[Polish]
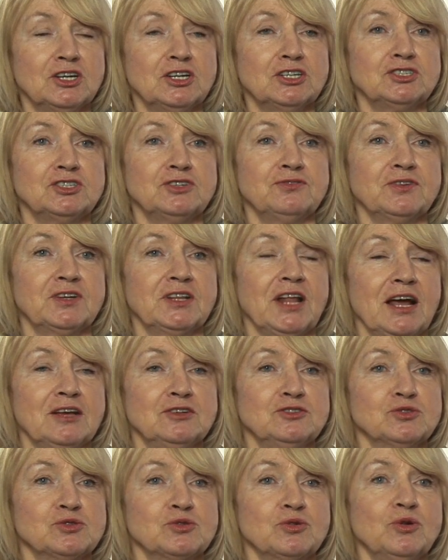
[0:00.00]
y, czy w
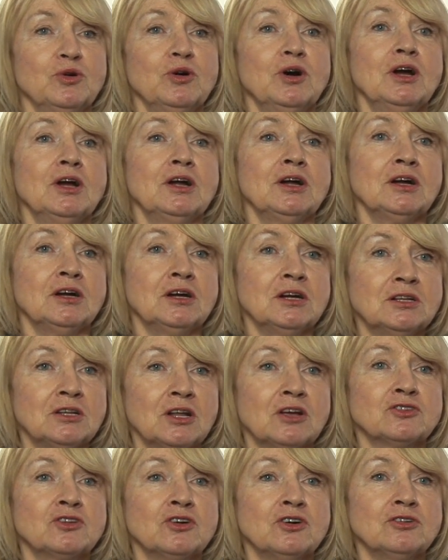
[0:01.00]
Gdańsku, y,
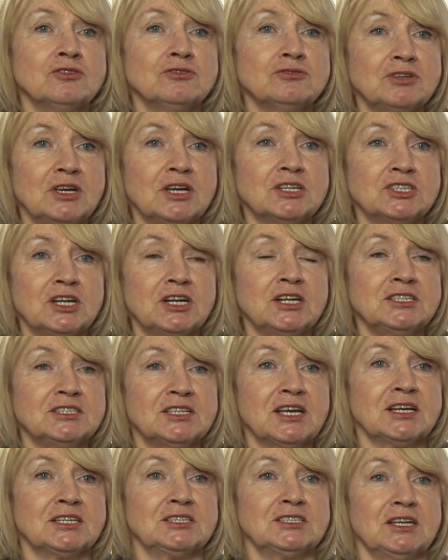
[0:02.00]
no to jeżeli
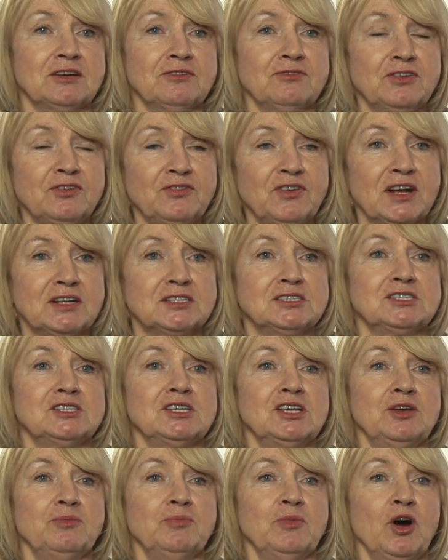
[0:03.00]
zechce wywiad z
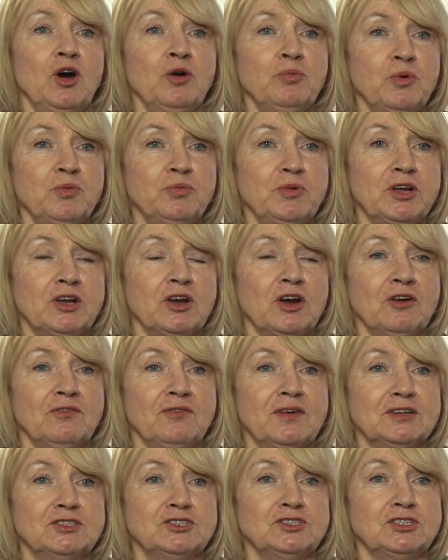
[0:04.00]
nim
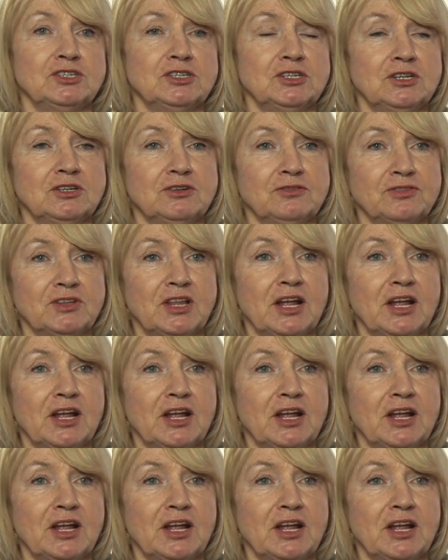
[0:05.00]
opublikować w